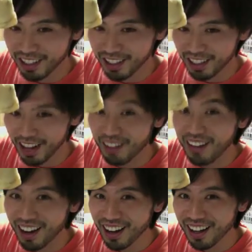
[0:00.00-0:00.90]

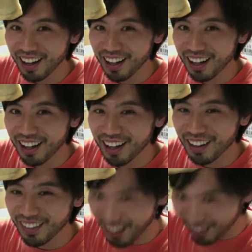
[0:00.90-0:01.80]
カバ
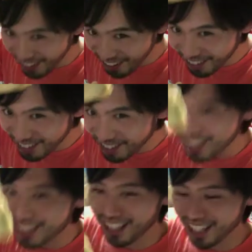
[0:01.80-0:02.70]
ンカバンをイメージ
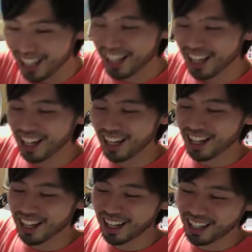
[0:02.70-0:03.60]
してね。
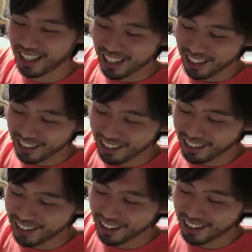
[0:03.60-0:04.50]

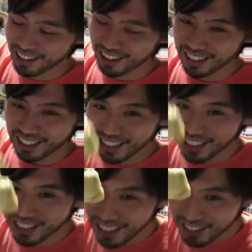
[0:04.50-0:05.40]
こう、巾
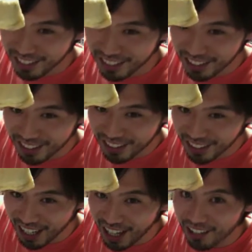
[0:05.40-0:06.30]
着。
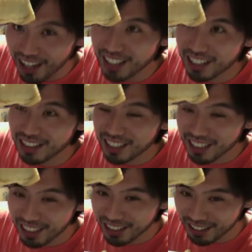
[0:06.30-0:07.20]
お揚げさんの巾
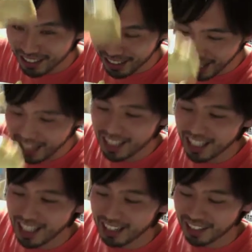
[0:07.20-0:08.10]
着これ中に何
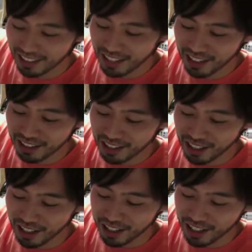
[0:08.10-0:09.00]
入ってるから後で
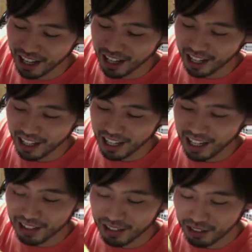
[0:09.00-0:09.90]
ね
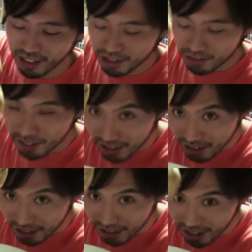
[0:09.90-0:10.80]
後のお楽しみっつうこ
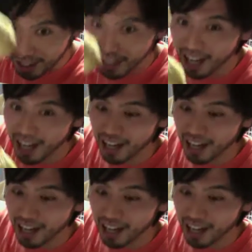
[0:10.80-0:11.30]
とではい